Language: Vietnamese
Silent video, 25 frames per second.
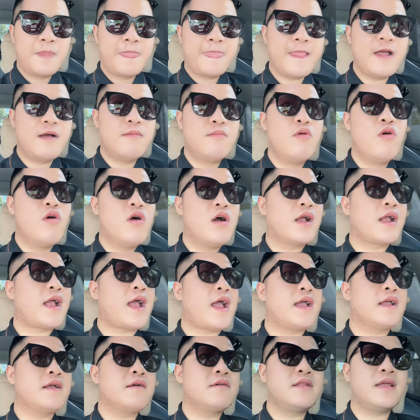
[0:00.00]
Là mua
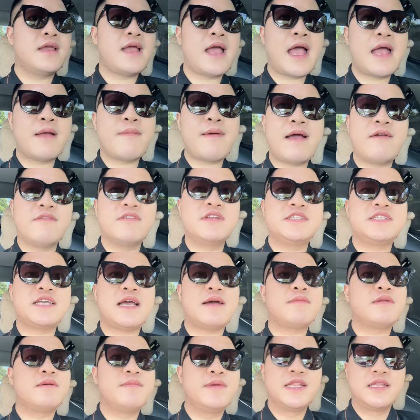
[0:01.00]
cái có thể
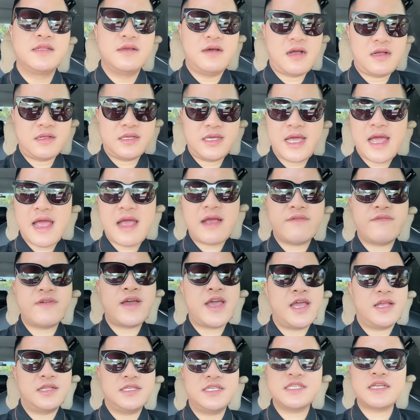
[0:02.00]
2-3% là bình thường, nhưng hàng
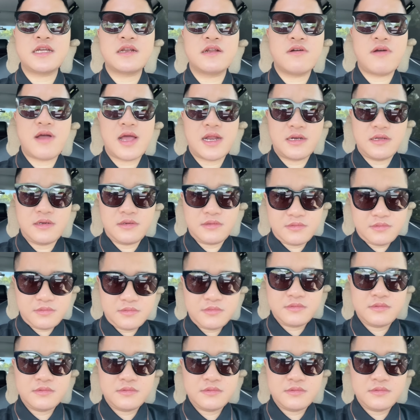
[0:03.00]
về chưa chắc nó có ăn đâu.